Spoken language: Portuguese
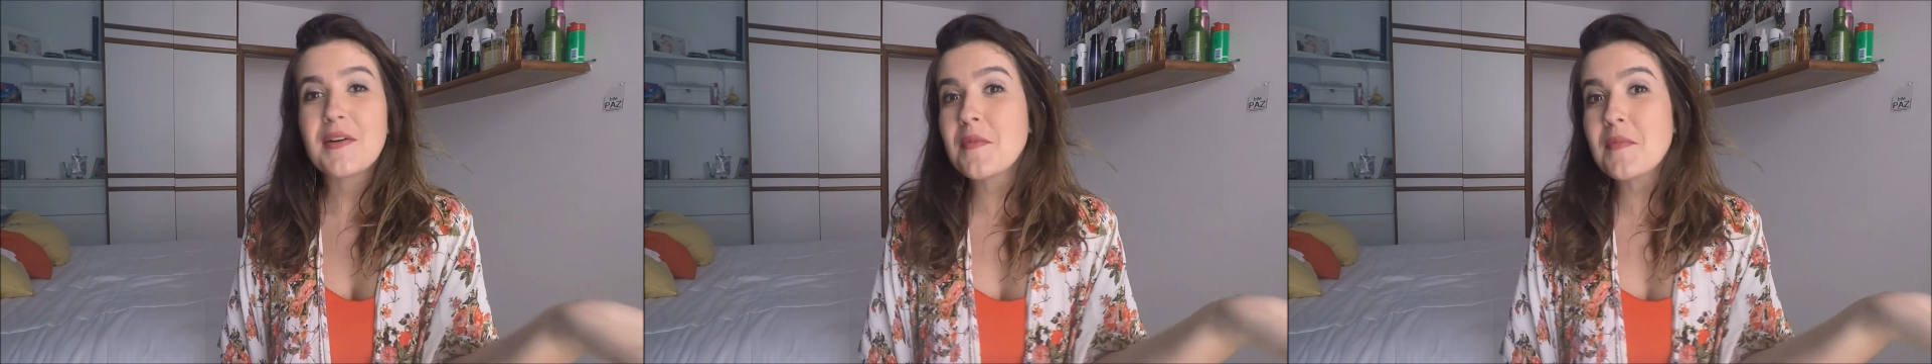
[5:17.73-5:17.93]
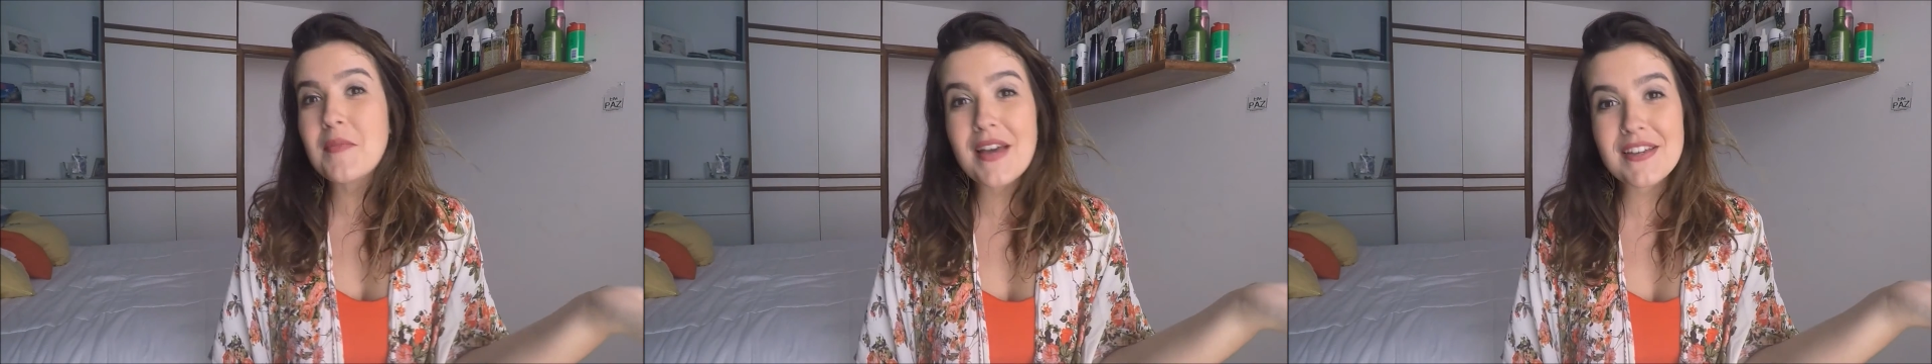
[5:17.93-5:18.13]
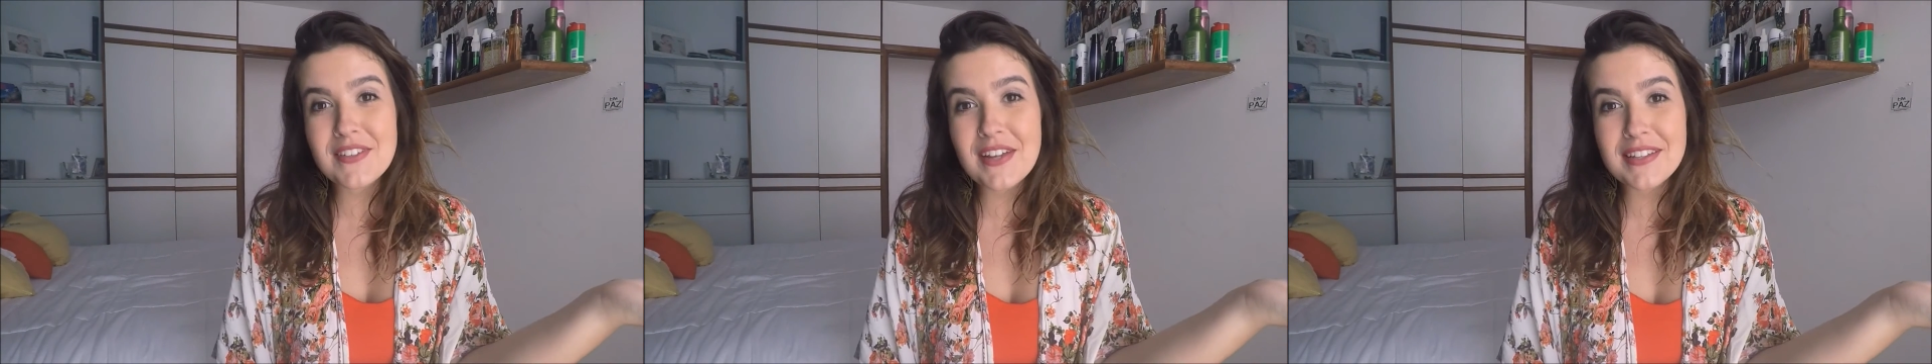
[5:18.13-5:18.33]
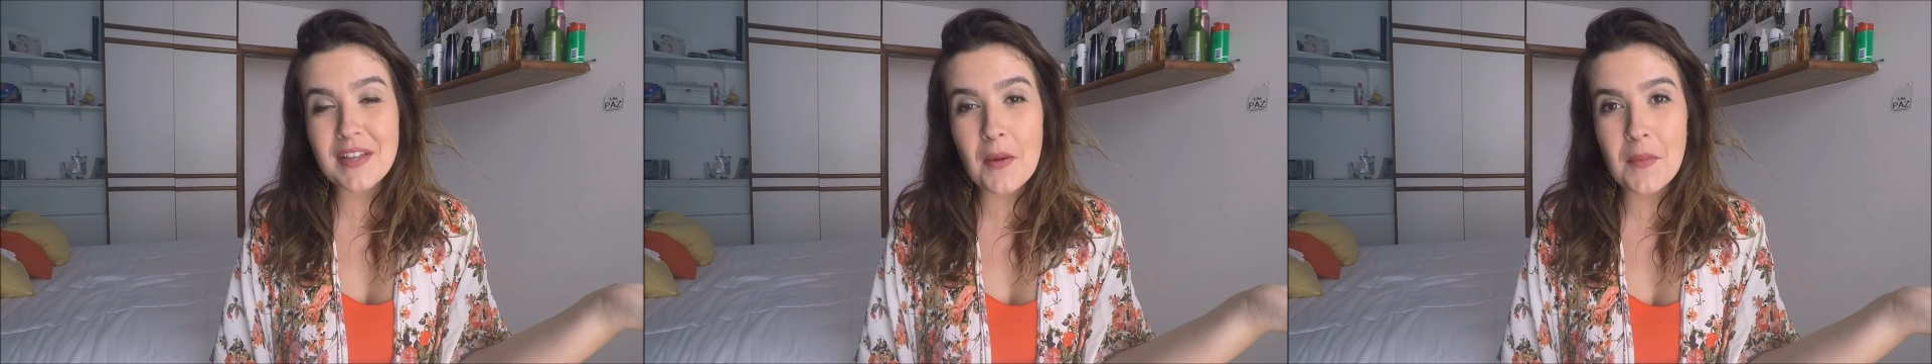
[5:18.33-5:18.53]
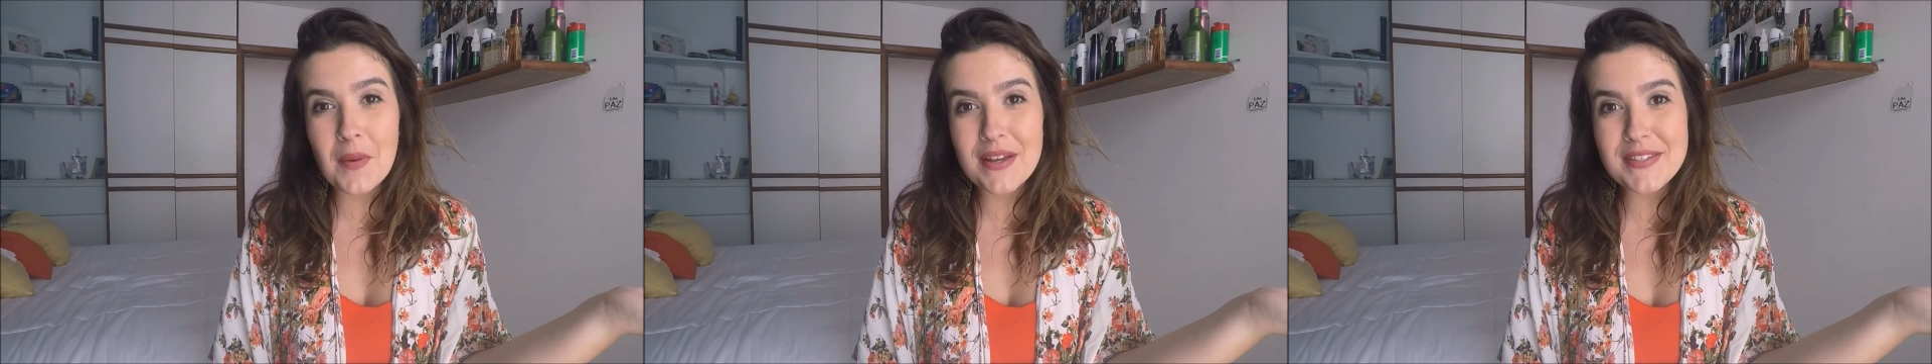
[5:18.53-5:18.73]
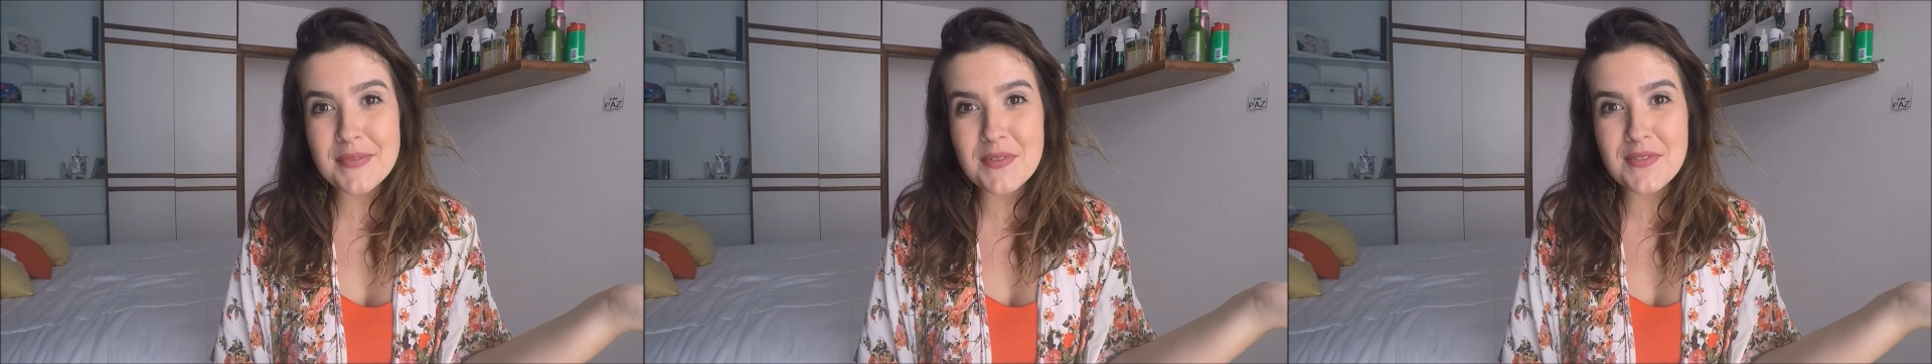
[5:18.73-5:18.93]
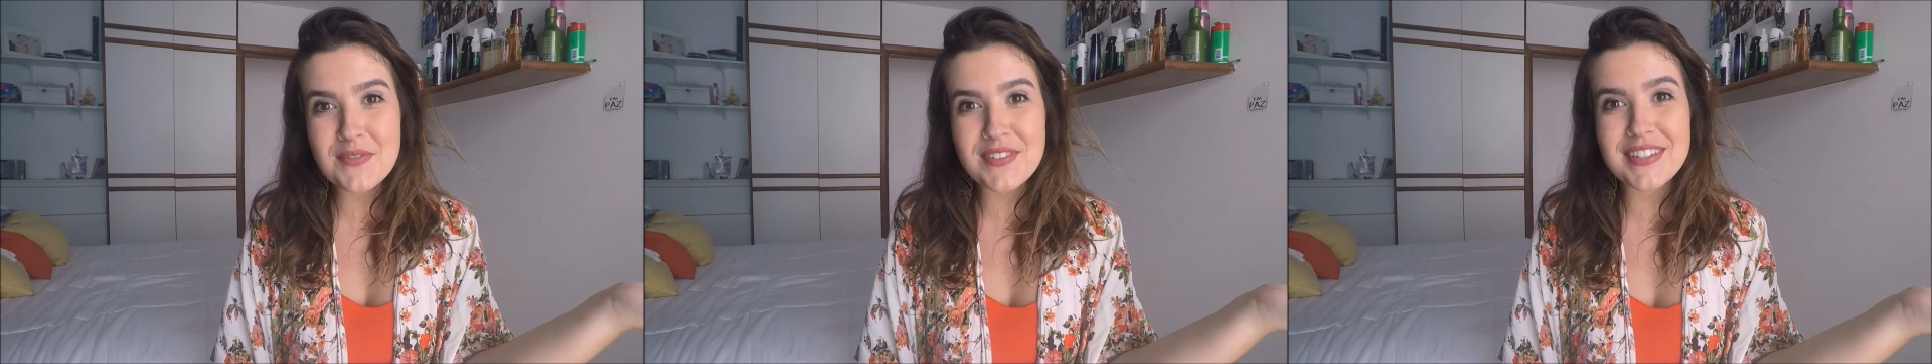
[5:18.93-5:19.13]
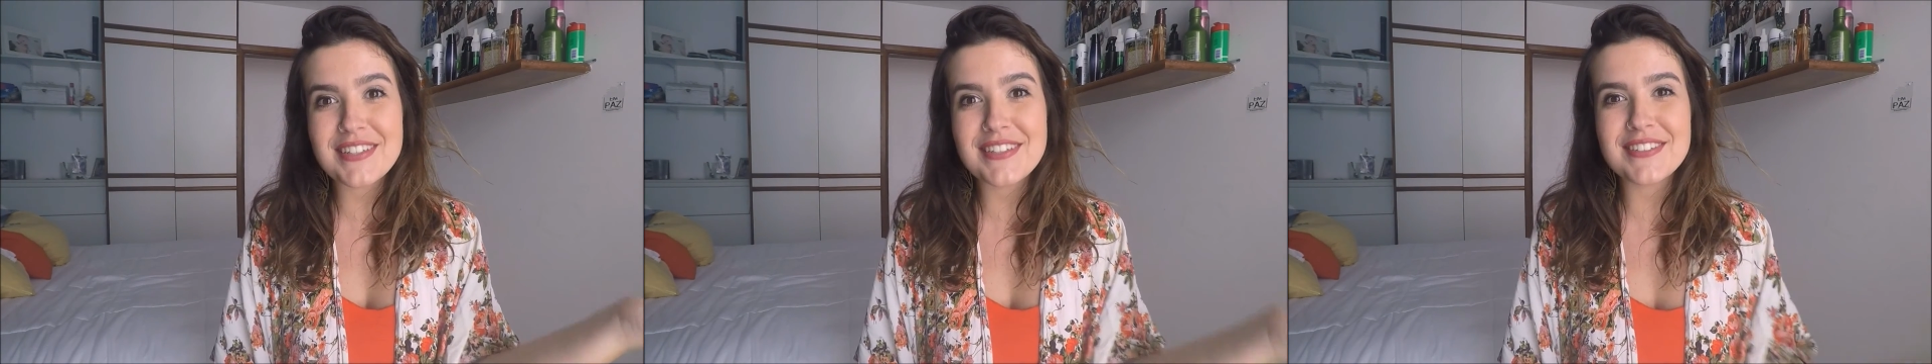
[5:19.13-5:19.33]
Um beijo e até o próximo
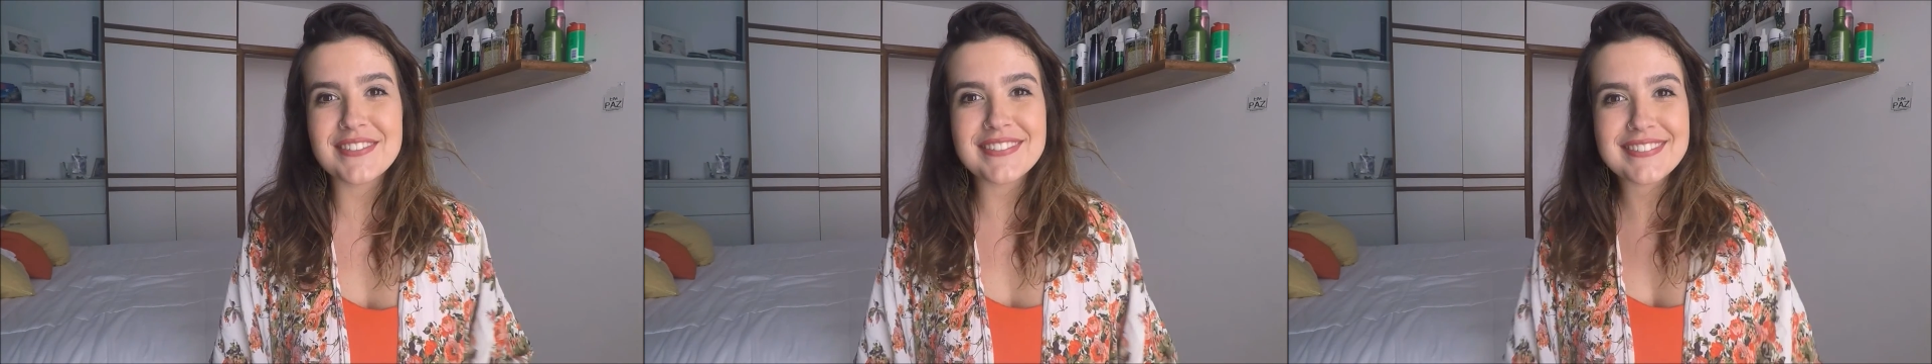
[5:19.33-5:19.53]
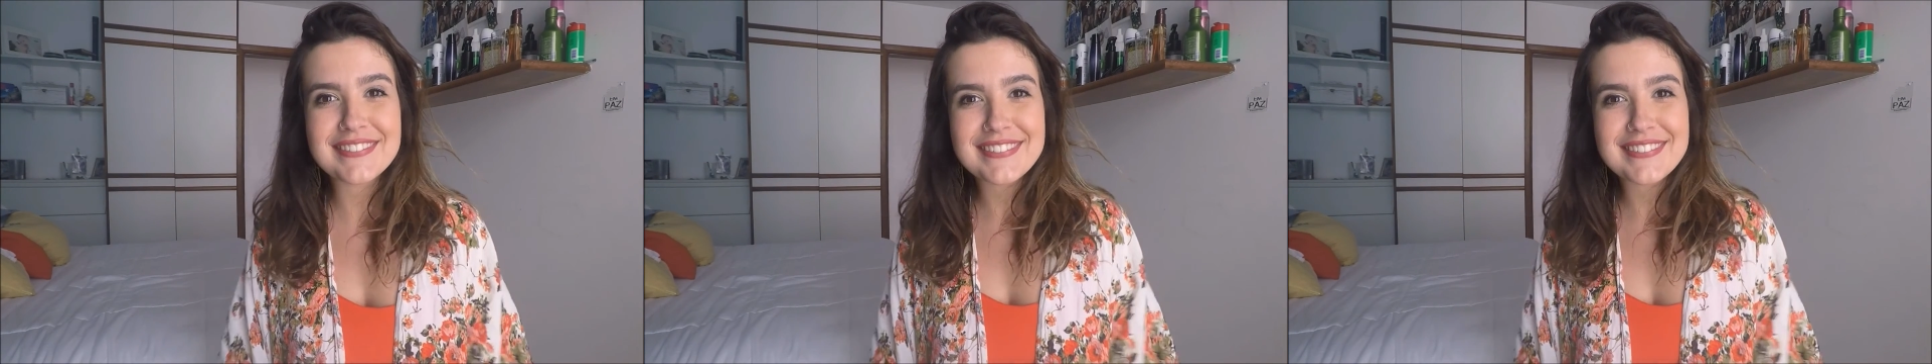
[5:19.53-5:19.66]
vídeo.